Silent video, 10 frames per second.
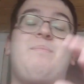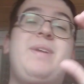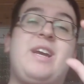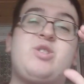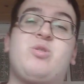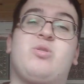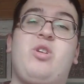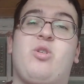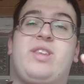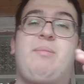Mais là, je suis
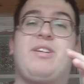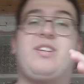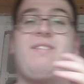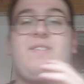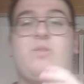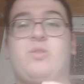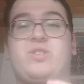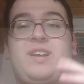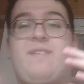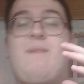content de redébriefer. Ça fait longtemps
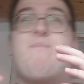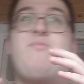que j'avais